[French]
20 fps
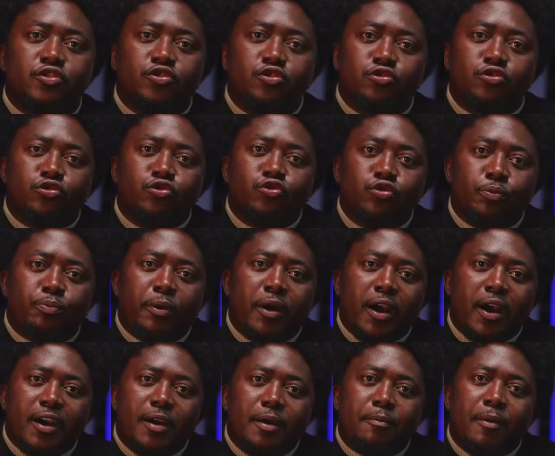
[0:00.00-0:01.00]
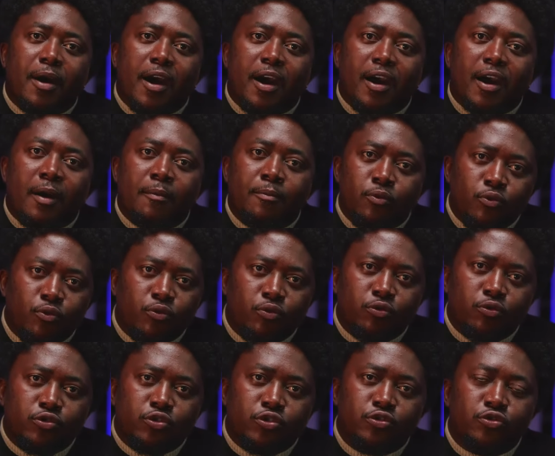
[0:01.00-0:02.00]
Je ne suis pas un marabout.
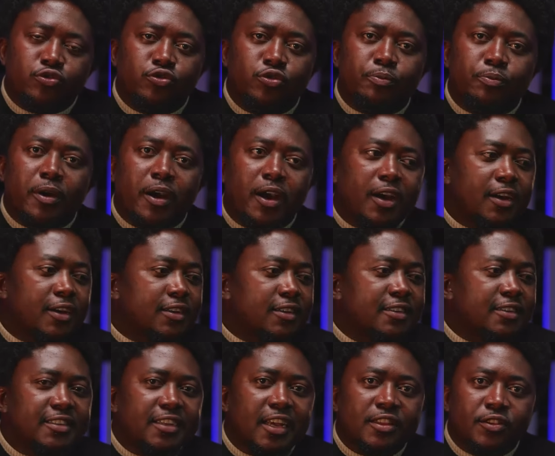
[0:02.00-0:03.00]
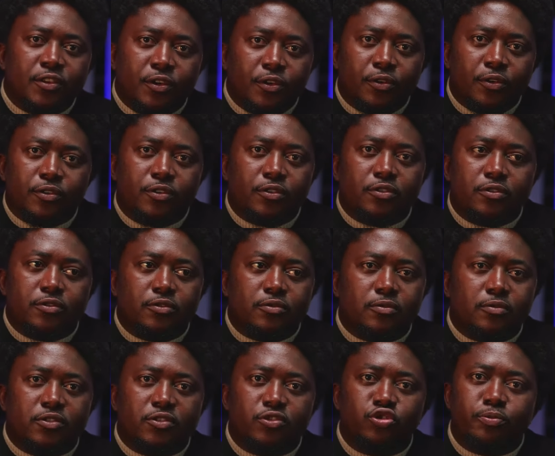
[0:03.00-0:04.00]
Je ne suis pas un initiateur.
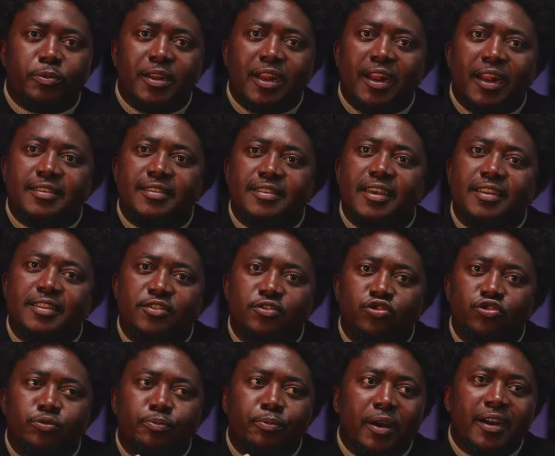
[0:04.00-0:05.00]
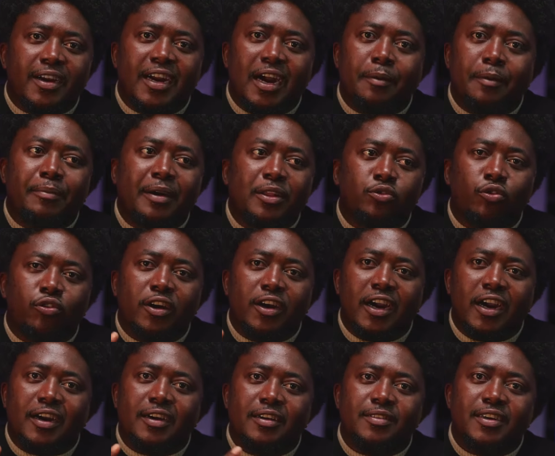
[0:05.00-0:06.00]
Je ne suis pas dans la secte. Je ne suis pas grand patron,
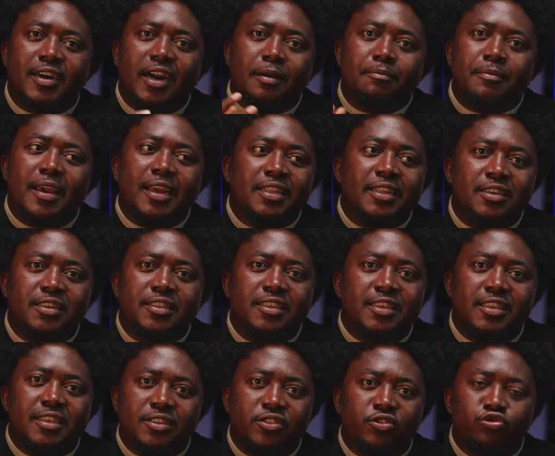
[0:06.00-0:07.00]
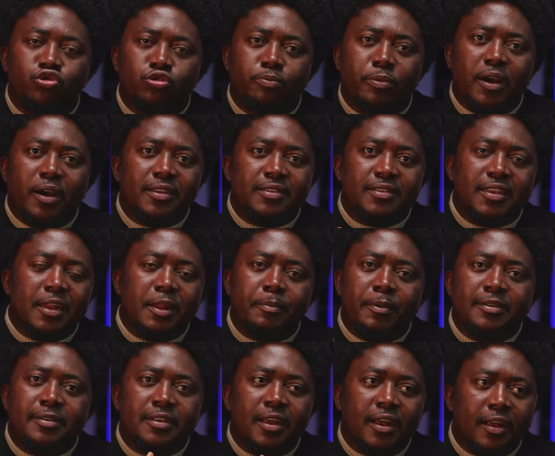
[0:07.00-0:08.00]
grand, grand maître qui. Je ne suis pas. Ce n'est
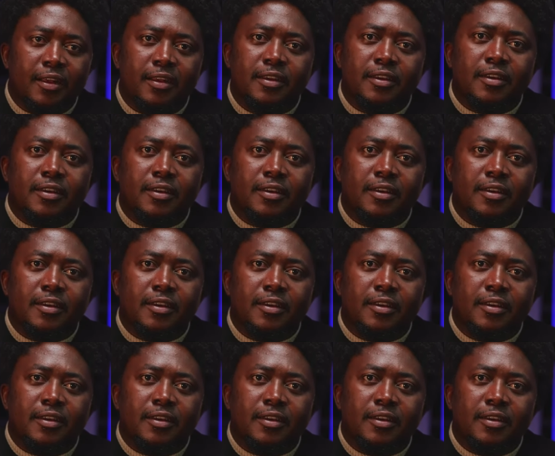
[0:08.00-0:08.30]
pas ça.